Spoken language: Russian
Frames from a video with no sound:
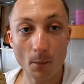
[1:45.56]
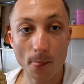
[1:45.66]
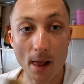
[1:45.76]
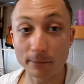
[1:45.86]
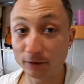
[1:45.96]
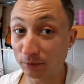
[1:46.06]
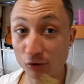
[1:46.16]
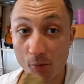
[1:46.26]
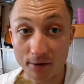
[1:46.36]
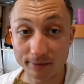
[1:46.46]

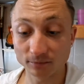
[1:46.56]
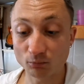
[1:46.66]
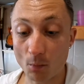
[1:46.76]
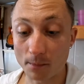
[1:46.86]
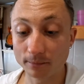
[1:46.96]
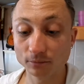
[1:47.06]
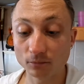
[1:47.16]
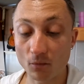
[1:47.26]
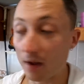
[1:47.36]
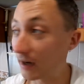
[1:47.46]
бесподобно.
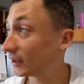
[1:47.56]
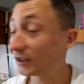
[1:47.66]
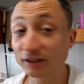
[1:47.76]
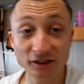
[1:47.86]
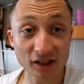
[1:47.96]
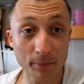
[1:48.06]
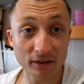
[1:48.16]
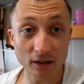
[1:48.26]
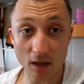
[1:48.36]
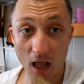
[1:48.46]
Э, это нельзя передать.